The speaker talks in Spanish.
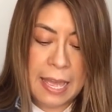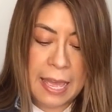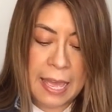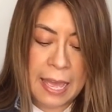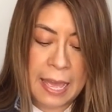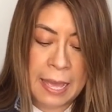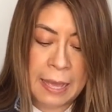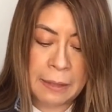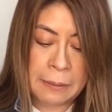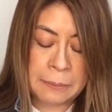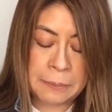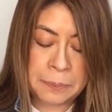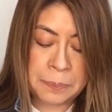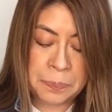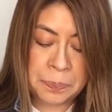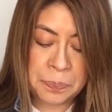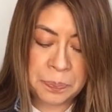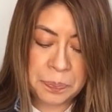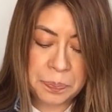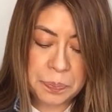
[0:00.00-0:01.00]

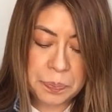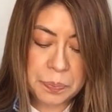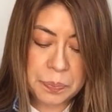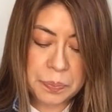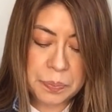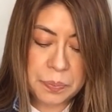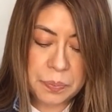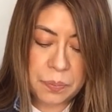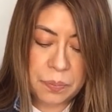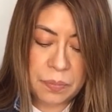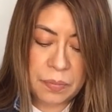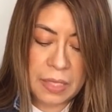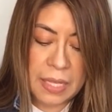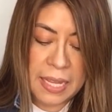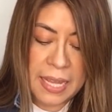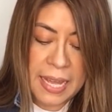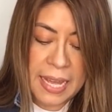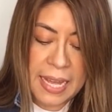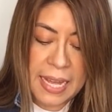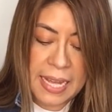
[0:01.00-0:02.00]
Em,
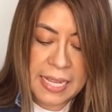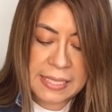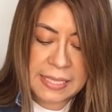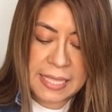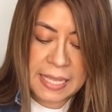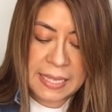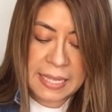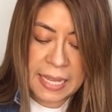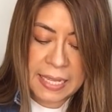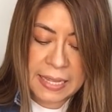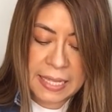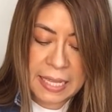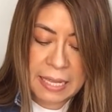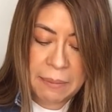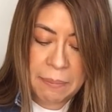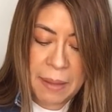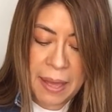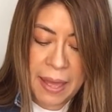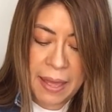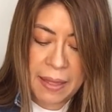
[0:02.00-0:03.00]
es
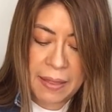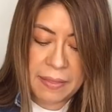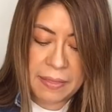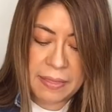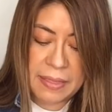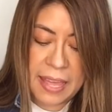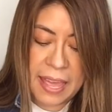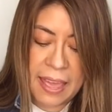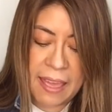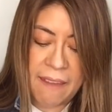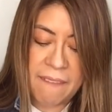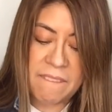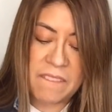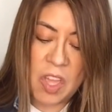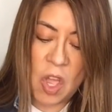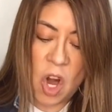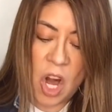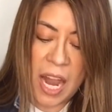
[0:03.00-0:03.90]
tentativa de